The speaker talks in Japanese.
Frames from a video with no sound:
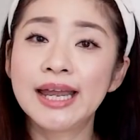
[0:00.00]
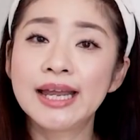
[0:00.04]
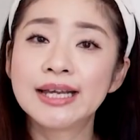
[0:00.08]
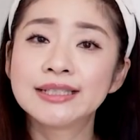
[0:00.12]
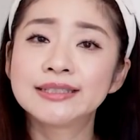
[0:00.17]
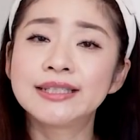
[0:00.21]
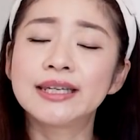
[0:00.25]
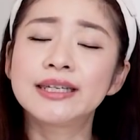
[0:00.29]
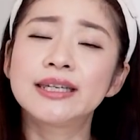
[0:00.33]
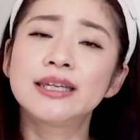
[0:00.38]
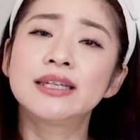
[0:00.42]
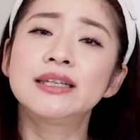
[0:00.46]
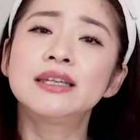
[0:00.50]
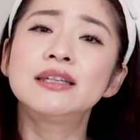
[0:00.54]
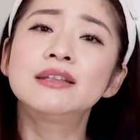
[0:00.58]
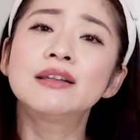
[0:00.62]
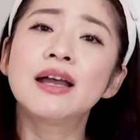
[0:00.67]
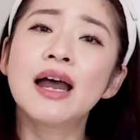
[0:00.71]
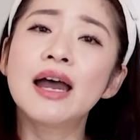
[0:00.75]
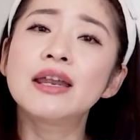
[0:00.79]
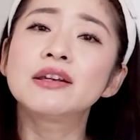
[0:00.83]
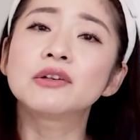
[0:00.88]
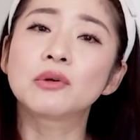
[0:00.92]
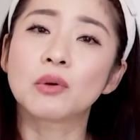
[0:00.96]
責任の
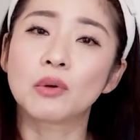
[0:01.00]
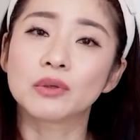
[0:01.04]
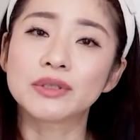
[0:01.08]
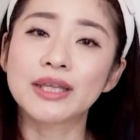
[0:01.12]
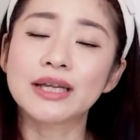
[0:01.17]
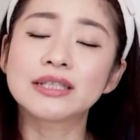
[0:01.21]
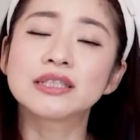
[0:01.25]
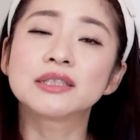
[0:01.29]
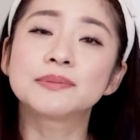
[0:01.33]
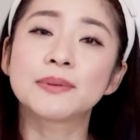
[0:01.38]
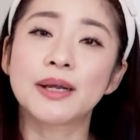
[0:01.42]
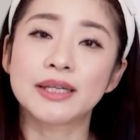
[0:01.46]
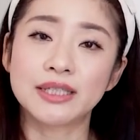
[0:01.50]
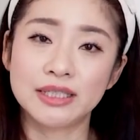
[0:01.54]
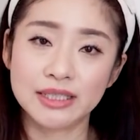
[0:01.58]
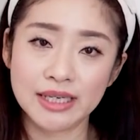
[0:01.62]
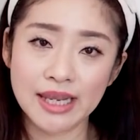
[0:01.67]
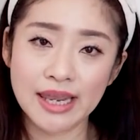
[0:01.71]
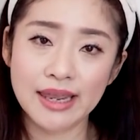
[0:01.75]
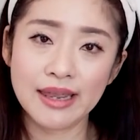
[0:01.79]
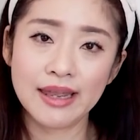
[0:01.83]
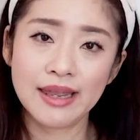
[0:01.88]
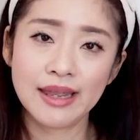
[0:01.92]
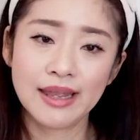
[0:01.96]
あるこう立場に
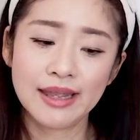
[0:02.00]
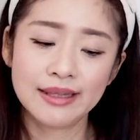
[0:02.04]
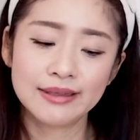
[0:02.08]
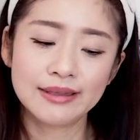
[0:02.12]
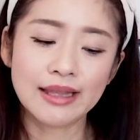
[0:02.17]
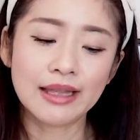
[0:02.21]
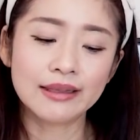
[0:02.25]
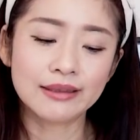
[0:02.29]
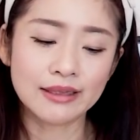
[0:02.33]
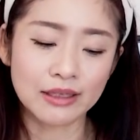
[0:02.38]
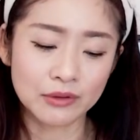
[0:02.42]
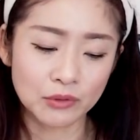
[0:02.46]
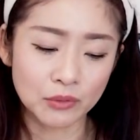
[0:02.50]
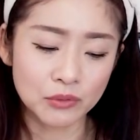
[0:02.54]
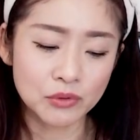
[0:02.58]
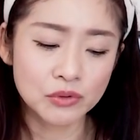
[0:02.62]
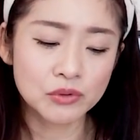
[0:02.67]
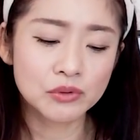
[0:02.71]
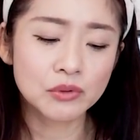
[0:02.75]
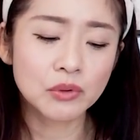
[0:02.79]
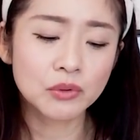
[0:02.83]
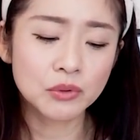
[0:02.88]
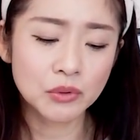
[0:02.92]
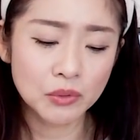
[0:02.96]
ね、なったとい
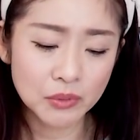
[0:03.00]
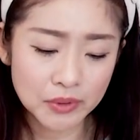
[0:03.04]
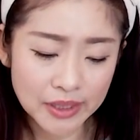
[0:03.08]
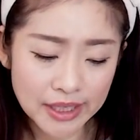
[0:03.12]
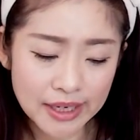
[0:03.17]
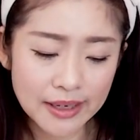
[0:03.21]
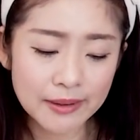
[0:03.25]
うことで、